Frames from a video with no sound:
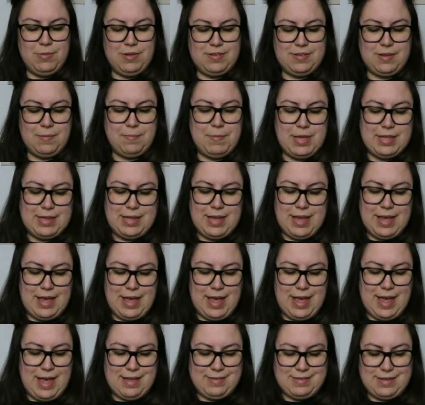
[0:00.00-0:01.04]

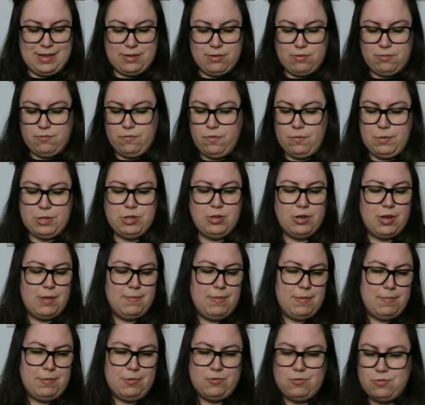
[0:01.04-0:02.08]
sapete è stato un fumetto che
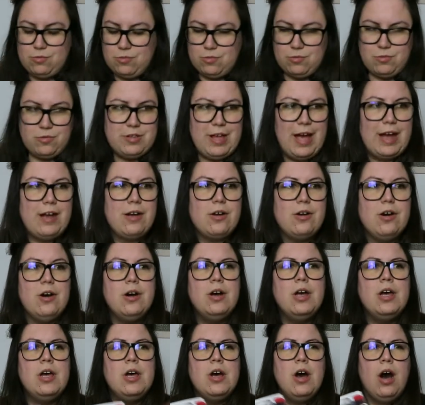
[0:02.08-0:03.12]
mi è piaciuto un
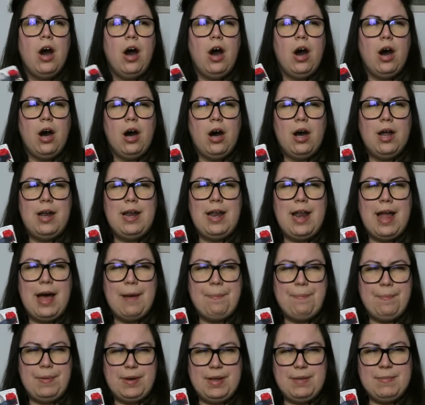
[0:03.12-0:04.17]
sacco, ho
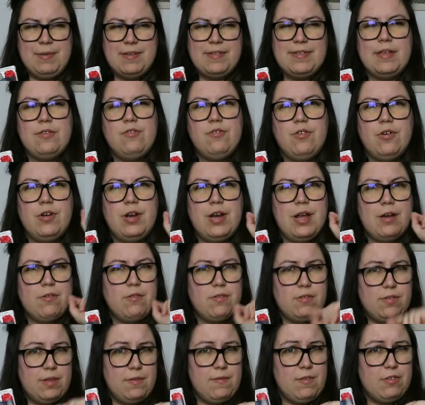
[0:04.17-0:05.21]
la prima stagione,
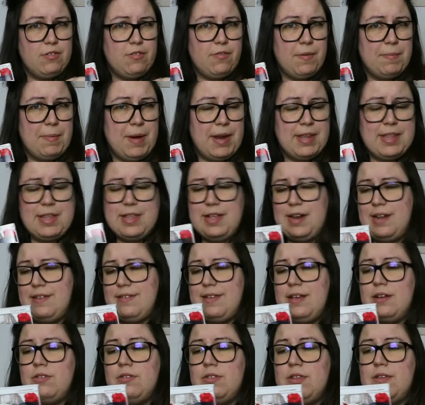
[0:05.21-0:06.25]
questo invece fa parte della
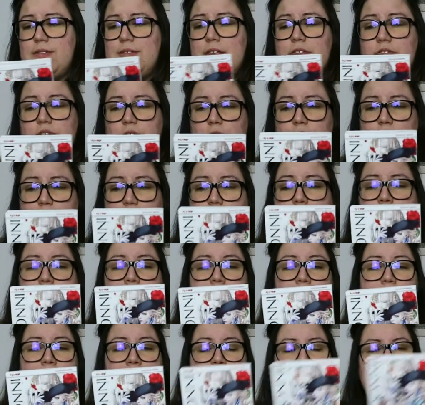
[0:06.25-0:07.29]
seconda stagione,
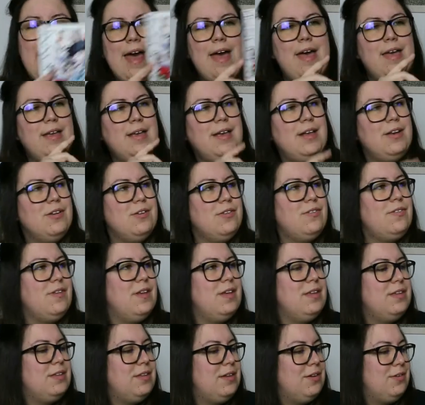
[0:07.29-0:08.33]
è
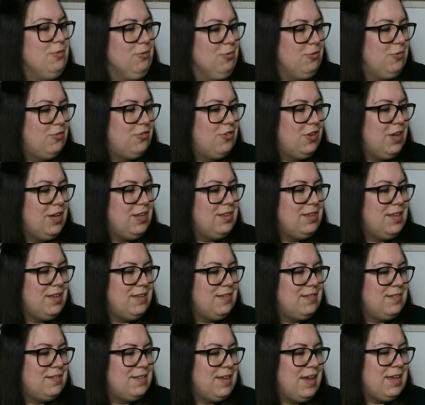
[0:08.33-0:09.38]
Innocent Rouge di
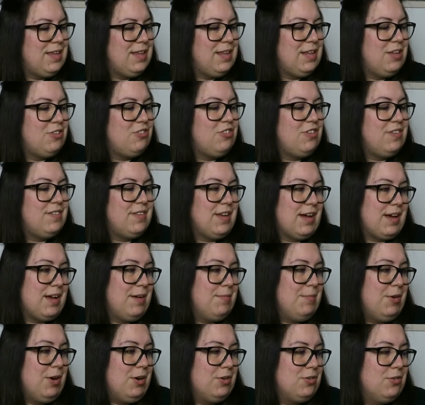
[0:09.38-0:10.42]
Sainichi
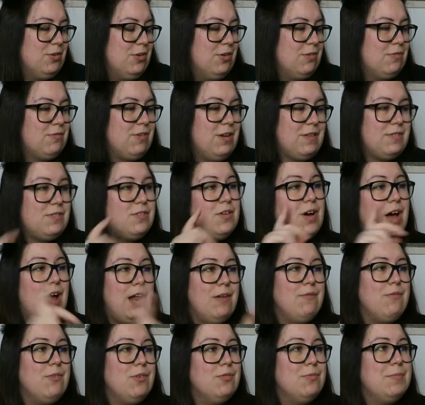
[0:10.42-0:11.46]
Sakamoto, questo è
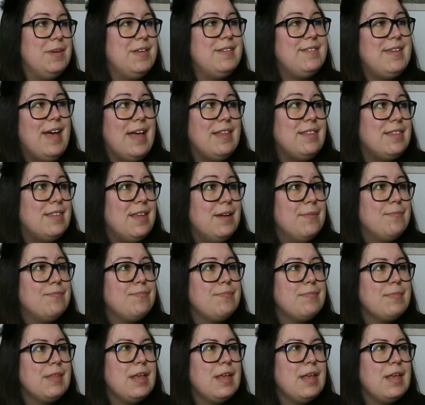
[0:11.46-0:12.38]
il volume 7.